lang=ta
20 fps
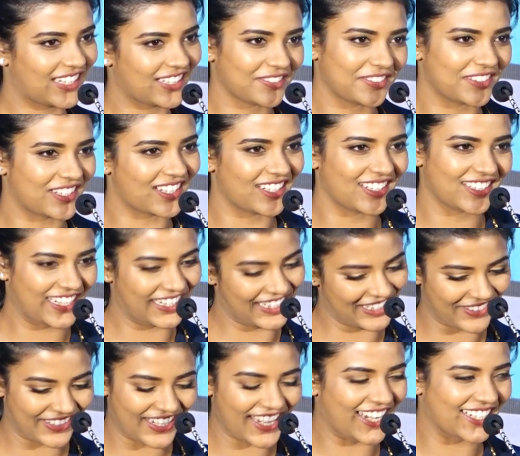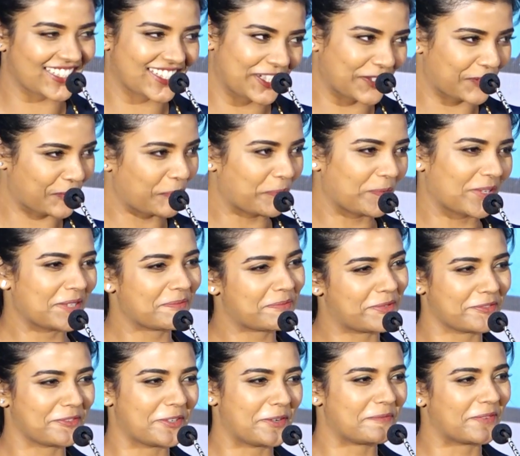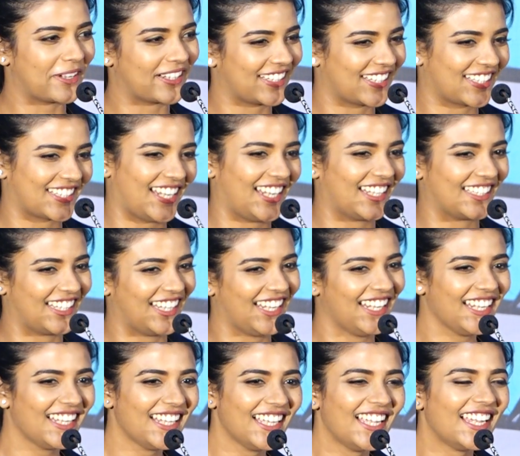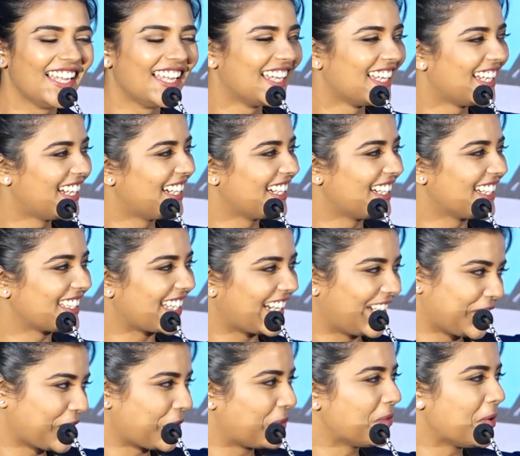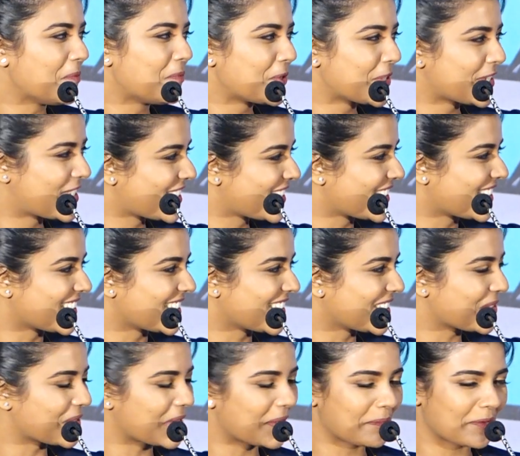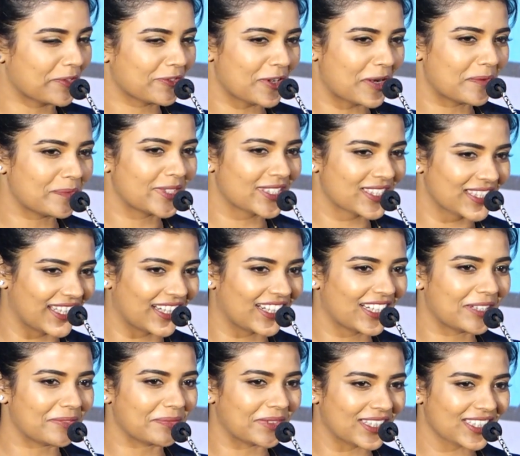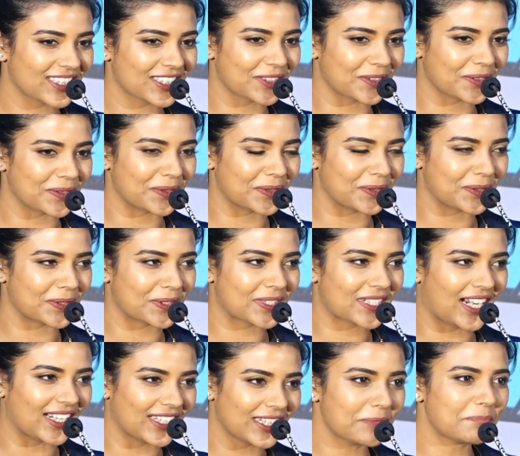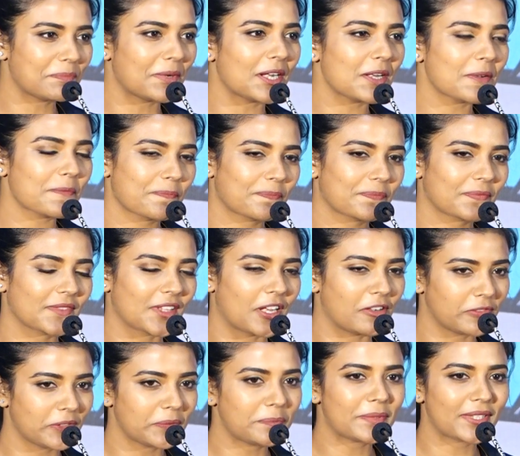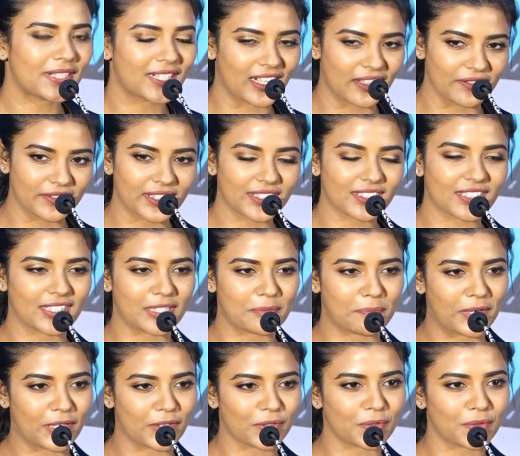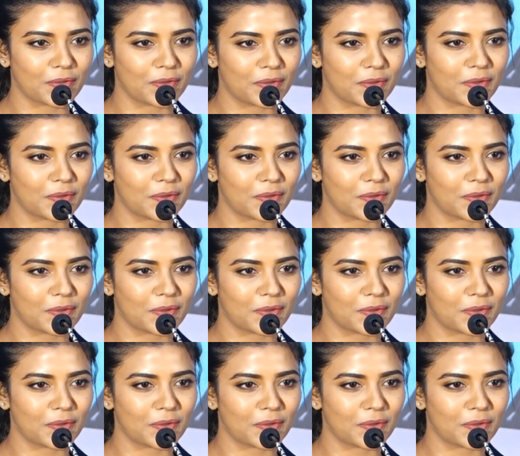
என்னை விட்டு என்னை விட ஆக்சுவலாக சூப்பராக பெர்ஃபார்ம் பண்ணியிருக்காங்க எனக்கு ரொம்ப பிடிச்சிருந்தது அவங்க பெர்ஃபார்மன்ஸ் எல்லாமே ஸோ கண்டிப்பாக நவம்பர் லெவன்த் இந்த படம்